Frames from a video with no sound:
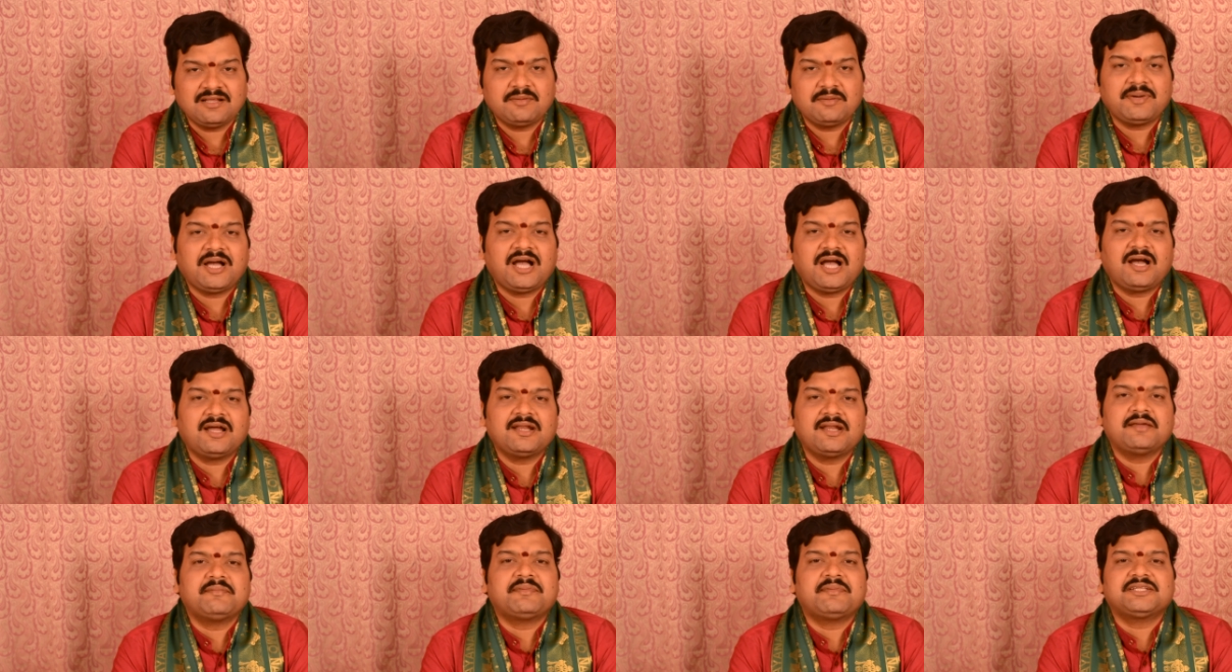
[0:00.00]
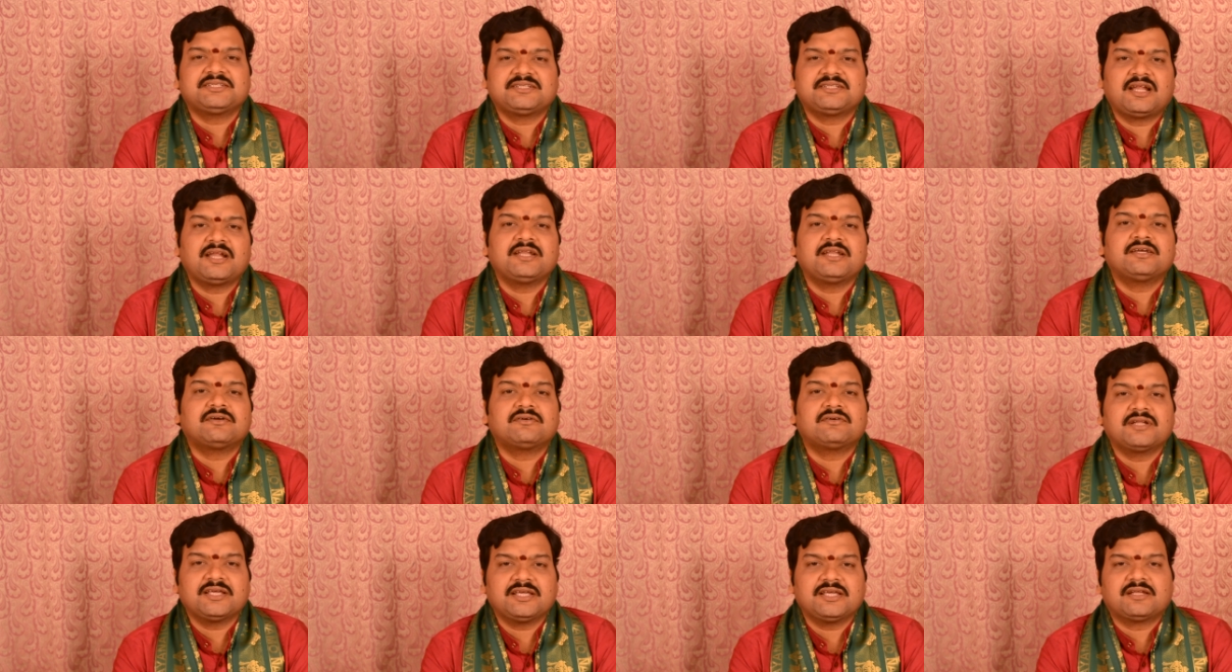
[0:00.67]
నమ అనే మంత్రాన్ని
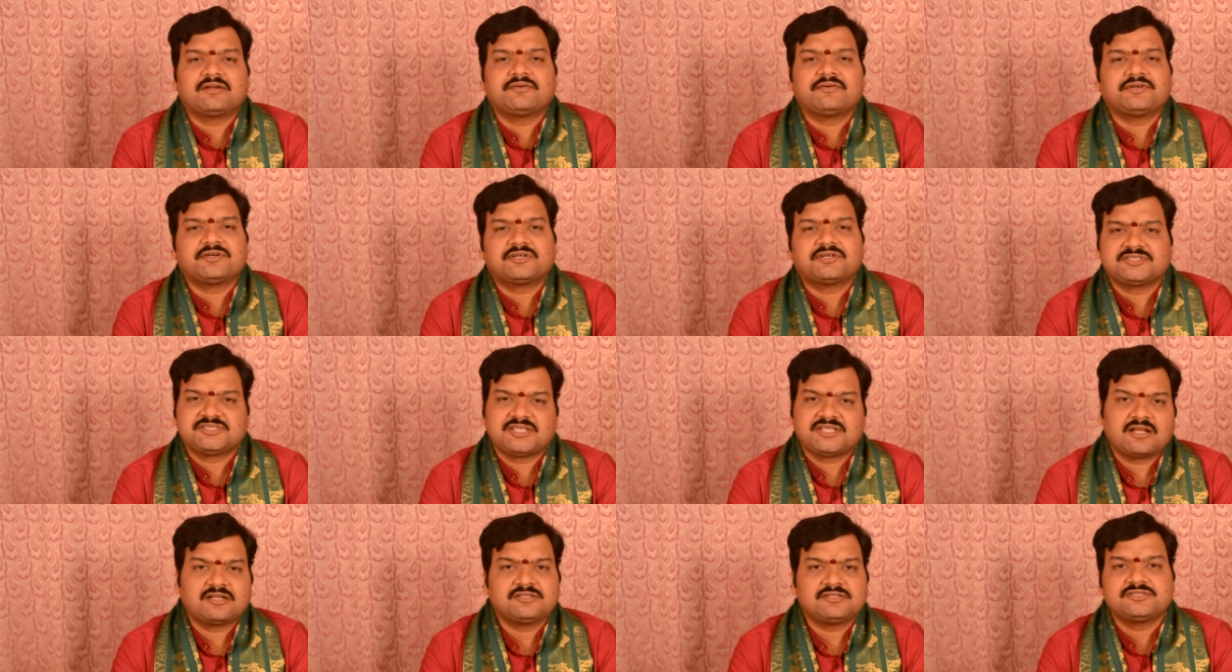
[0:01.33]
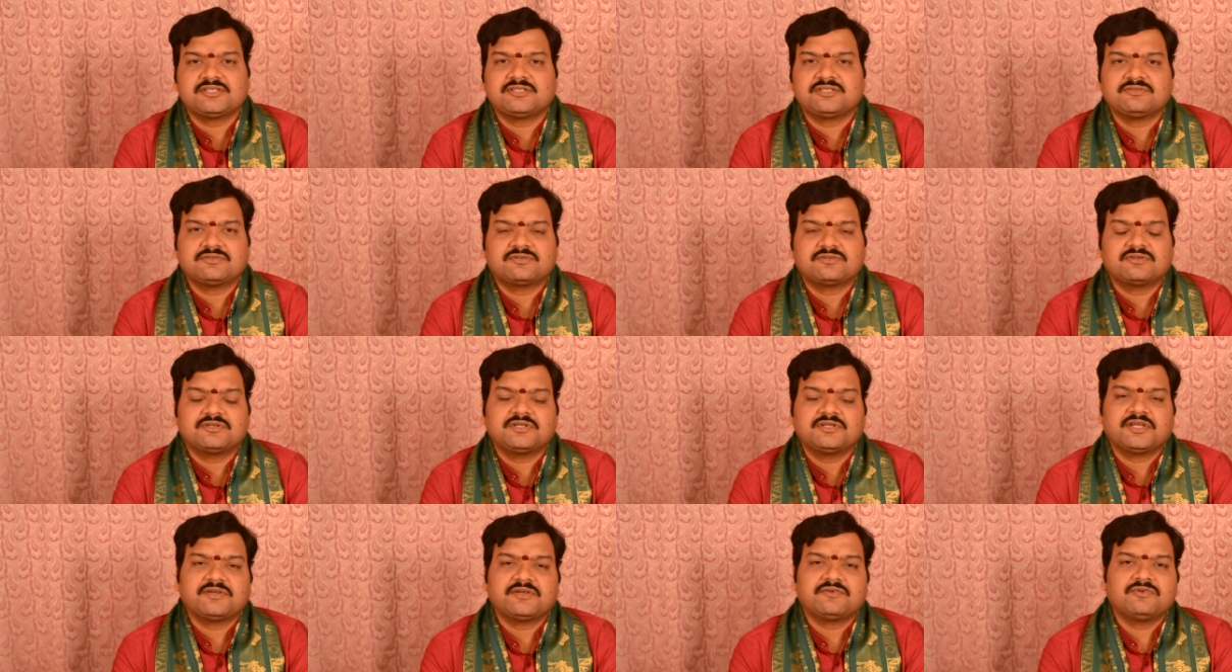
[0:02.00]
కూడా ఇరవై ఒక్కసార్లు
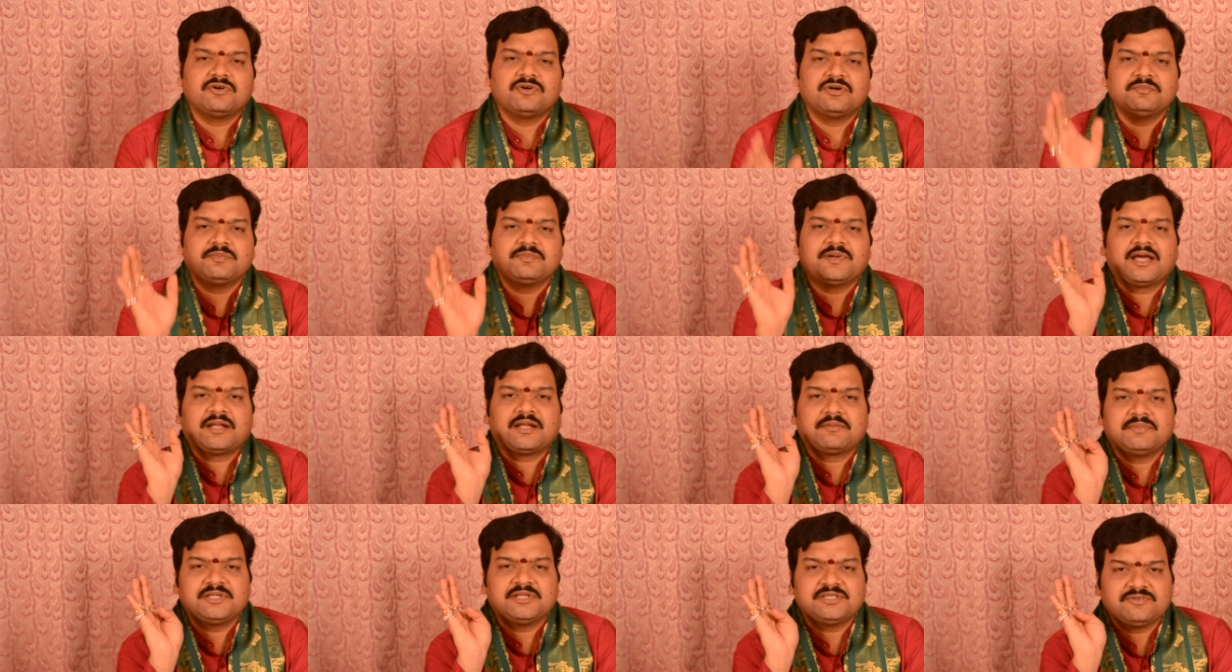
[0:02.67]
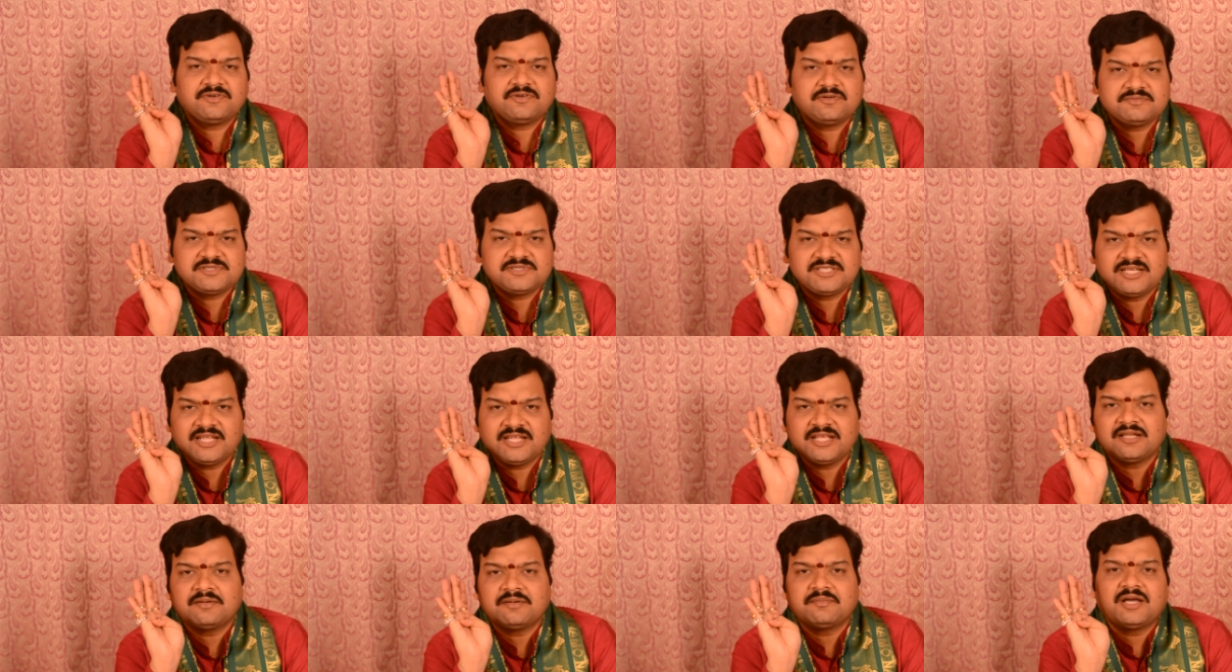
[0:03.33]
చదువుకోండి ఓం
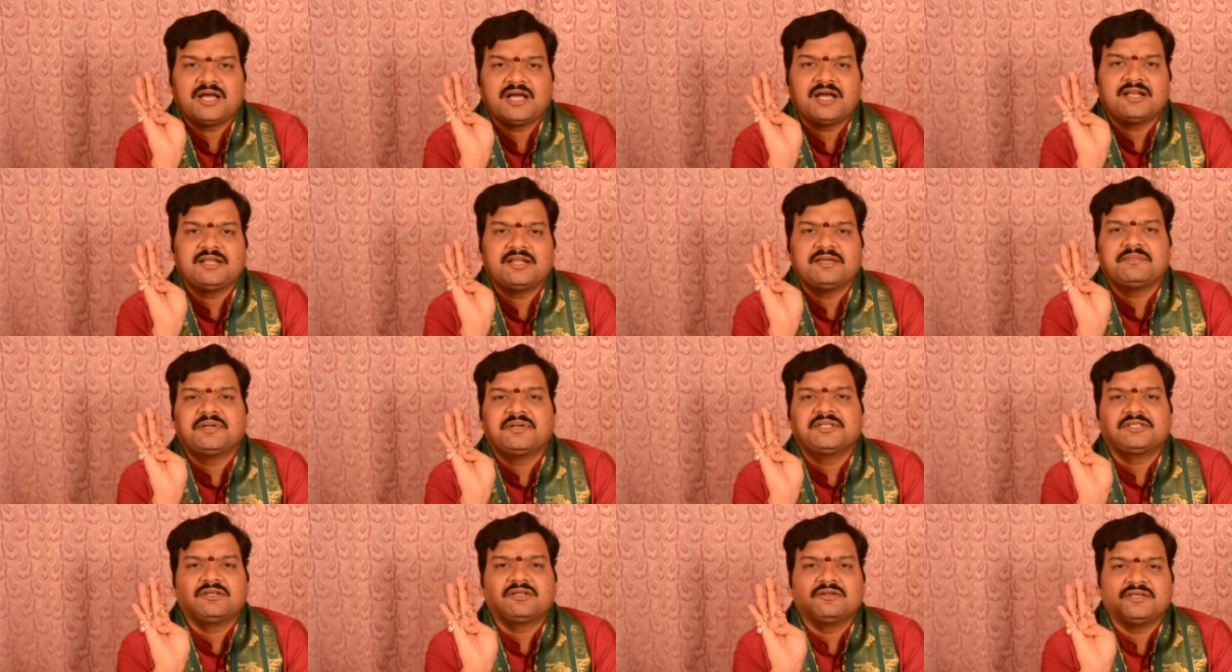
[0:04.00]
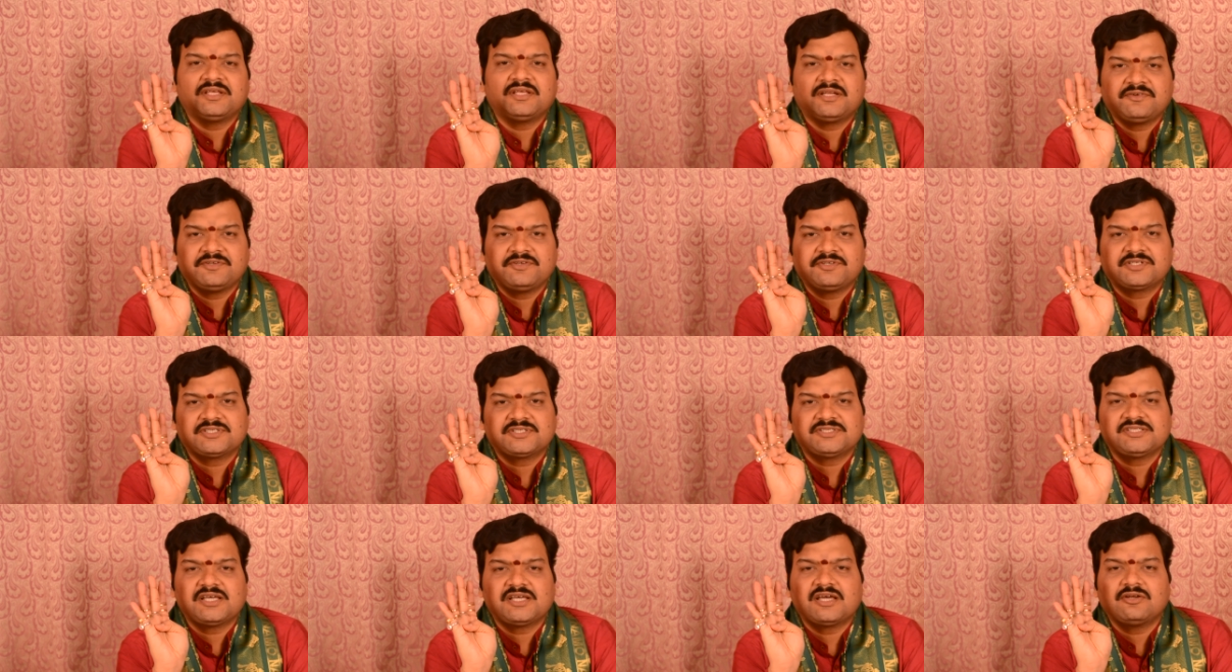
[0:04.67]
కర్మధ్వంసినే నమ అనే మంత్రం ఇరవై
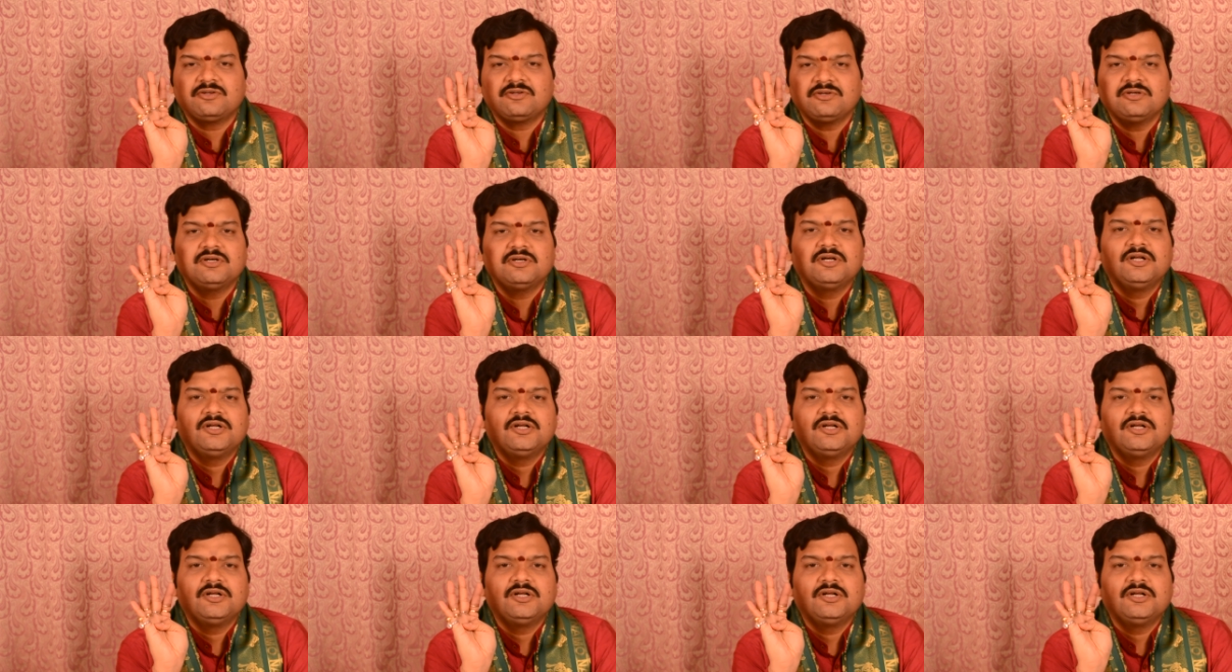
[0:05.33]
ఒక్కసార్లు